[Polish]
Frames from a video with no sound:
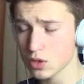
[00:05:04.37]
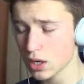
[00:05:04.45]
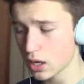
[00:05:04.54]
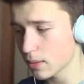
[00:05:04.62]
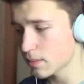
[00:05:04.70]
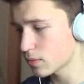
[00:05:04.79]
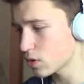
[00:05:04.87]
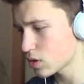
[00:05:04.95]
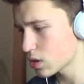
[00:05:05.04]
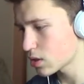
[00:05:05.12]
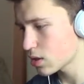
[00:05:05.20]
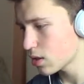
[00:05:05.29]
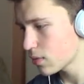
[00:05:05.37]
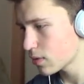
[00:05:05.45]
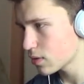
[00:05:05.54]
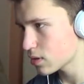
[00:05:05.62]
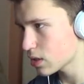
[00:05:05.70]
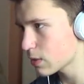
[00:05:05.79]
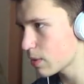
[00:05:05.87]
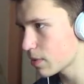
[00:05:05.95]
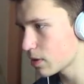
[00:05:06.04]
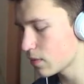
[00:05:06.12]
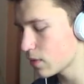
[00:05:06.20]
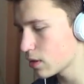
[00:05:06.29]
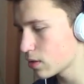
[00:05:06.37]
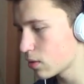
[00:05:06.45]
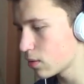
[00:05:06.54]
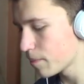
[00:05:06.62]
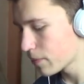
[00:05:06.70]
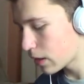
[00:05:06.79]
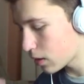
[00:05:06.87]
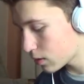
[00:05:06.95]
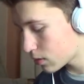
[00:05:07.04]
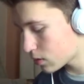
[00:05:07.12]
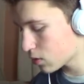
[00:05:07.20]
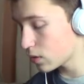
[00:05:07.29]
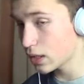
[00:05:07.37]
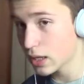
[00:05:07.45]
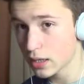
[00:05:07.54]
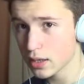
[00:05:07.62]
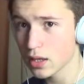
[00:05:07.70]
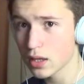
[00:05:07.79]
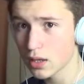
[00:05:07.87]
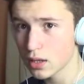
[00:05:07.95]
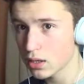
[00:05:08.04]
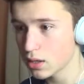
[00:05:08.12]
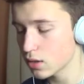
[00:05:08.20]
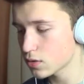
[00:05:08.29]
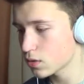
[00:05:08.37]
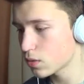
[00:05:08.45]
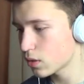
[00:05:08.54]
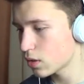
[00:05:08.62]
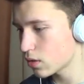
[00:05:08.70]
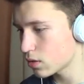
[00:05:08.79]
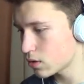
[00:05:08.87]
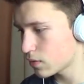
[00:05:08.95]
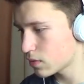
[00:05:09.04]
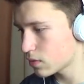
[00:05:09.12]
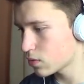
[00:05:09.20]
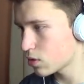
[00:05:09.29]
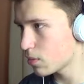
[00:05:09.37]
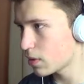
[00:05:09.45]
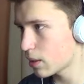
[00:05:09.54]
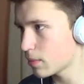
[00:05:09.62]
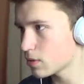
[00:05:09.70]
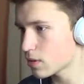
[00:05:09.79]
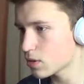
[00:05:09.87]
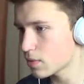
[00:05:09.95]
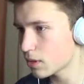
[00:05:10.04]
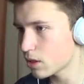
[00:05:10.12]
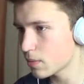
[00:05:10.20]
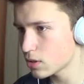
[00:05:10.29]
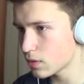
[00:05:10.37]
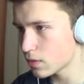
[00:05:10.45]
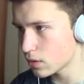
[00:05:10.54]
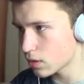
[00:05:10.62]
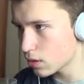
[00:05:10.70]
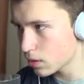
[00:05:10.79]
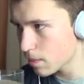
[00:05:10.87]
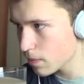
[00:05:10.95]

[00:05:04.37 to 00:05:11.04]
już grałem troszeczkę, więc chyba będę wiedział co i jak i o co tutaj chodzi, więc już dobijamy i zobaczymy jaki będzie wynik.